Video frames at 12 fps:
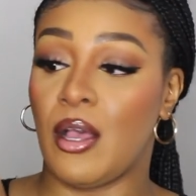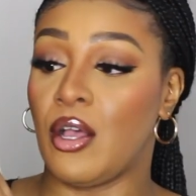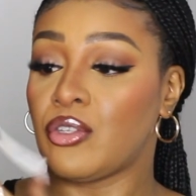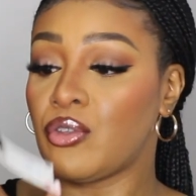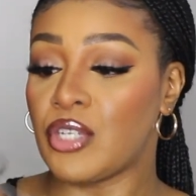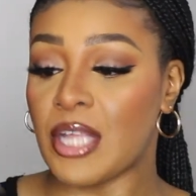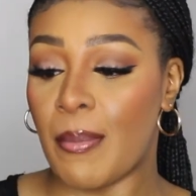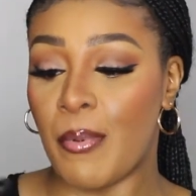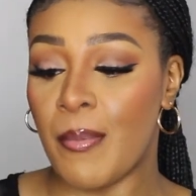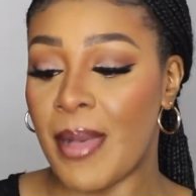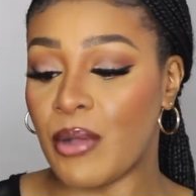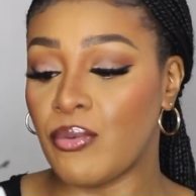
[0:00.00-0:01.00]
ce
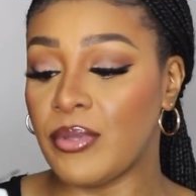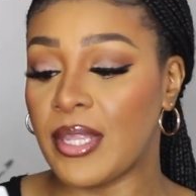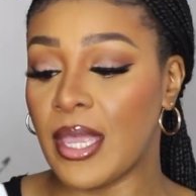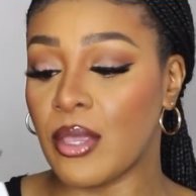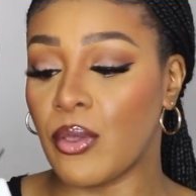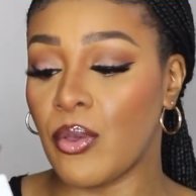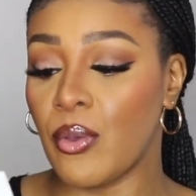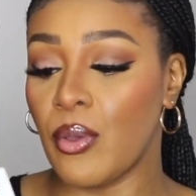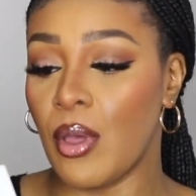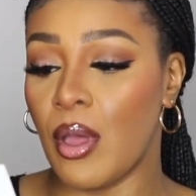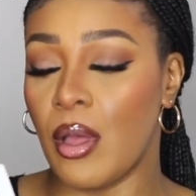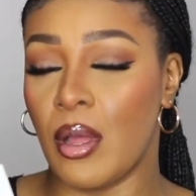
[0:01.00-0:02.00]
chapeau m'a coûté
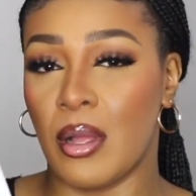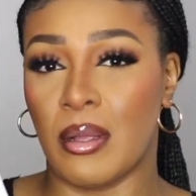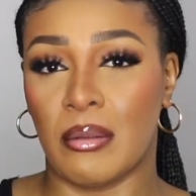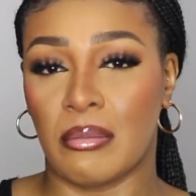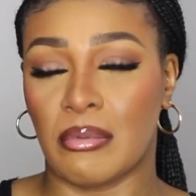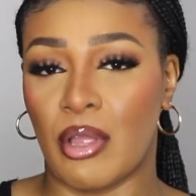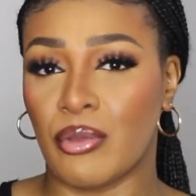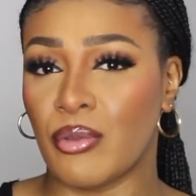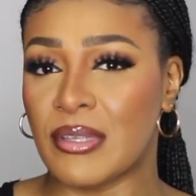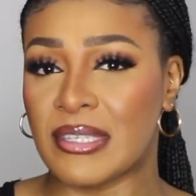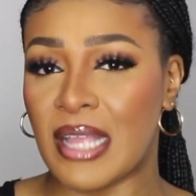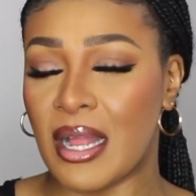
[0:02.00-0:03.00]
que
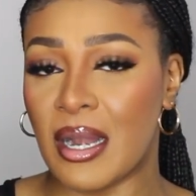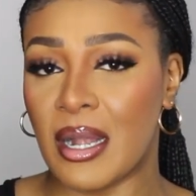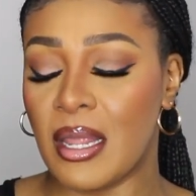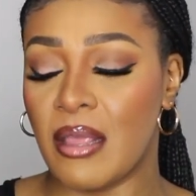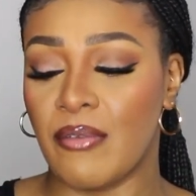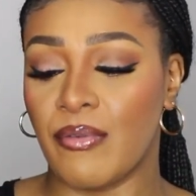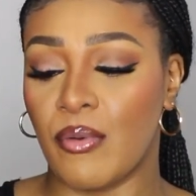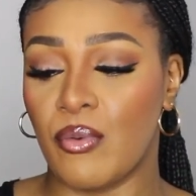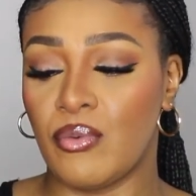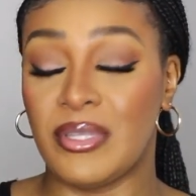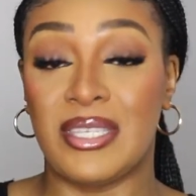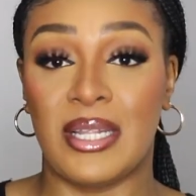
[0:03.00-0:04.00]
entre 5 livres
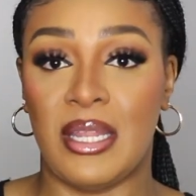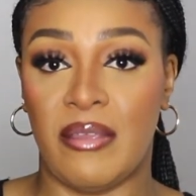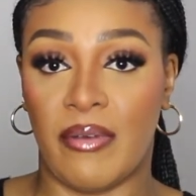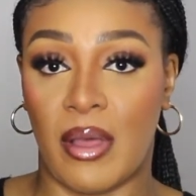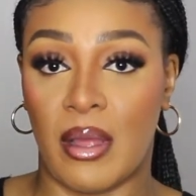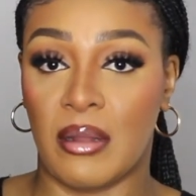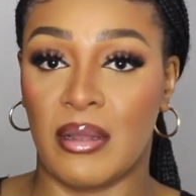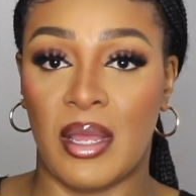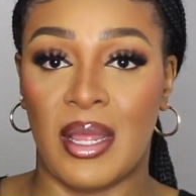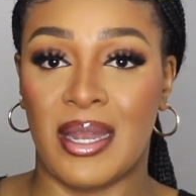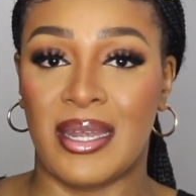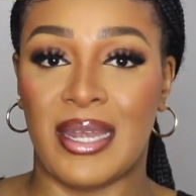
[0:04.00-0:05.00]
ou 10 livres.
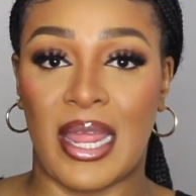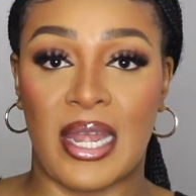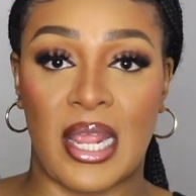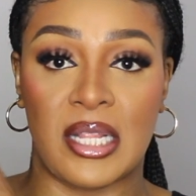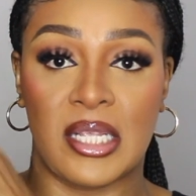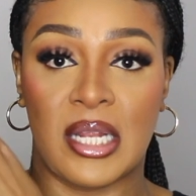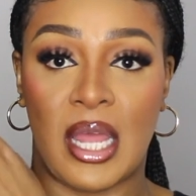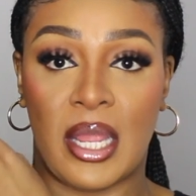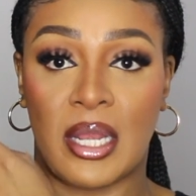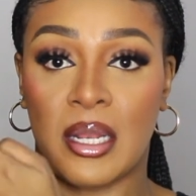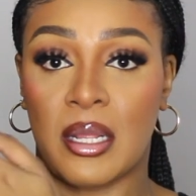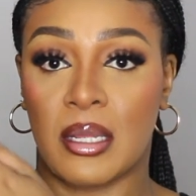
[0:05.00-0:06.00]

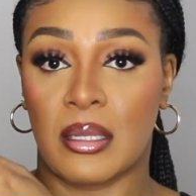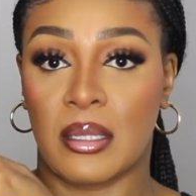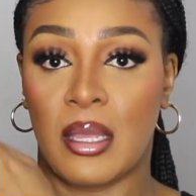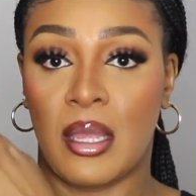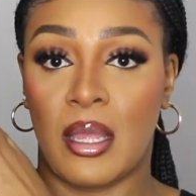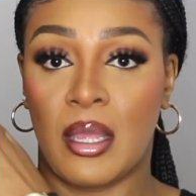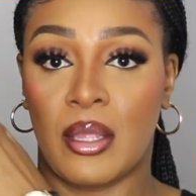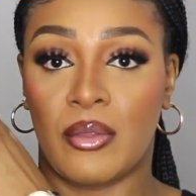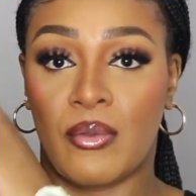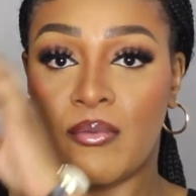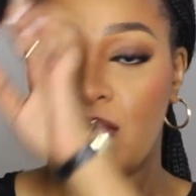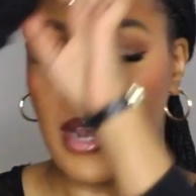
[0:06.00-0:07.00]
9,99.
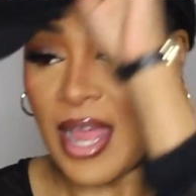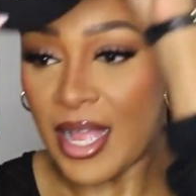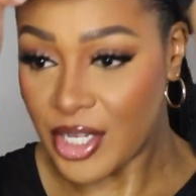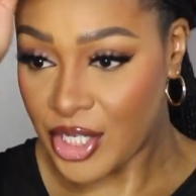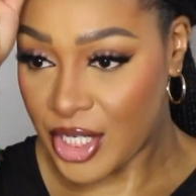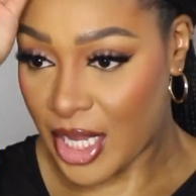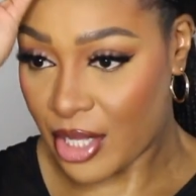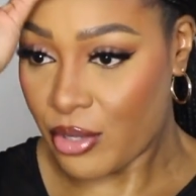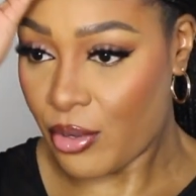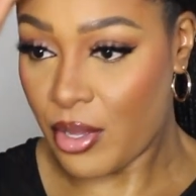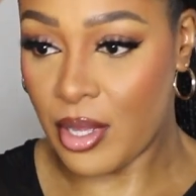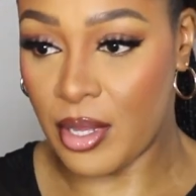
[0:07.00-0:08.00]
Donc voilà,
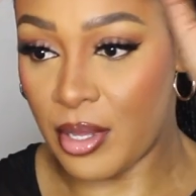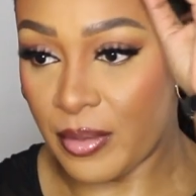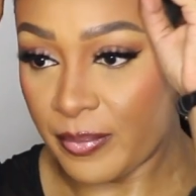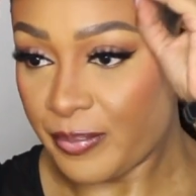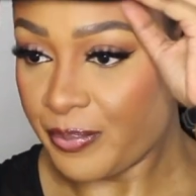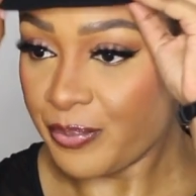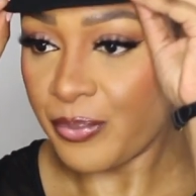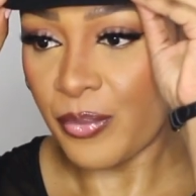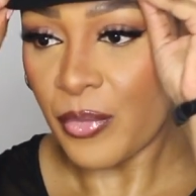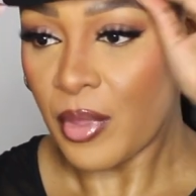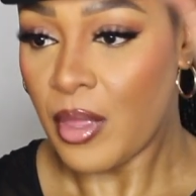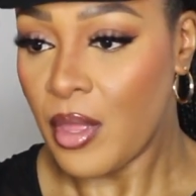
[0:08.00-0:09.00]
j'adore.
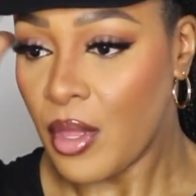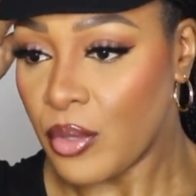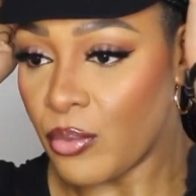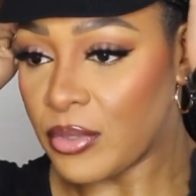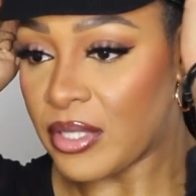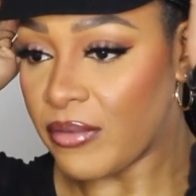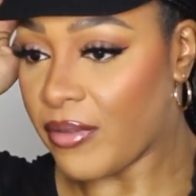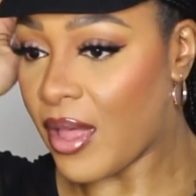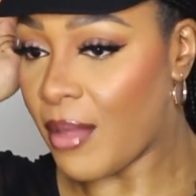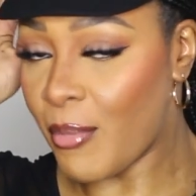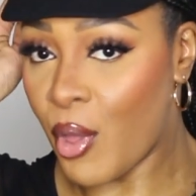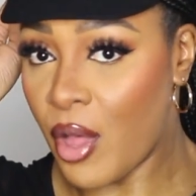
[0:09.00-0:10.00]
Donc c'est
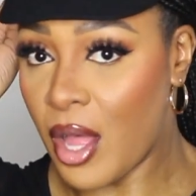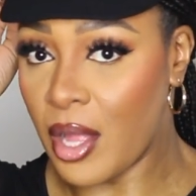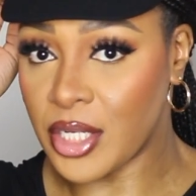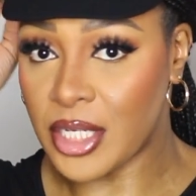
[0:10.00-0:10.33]
vraiment un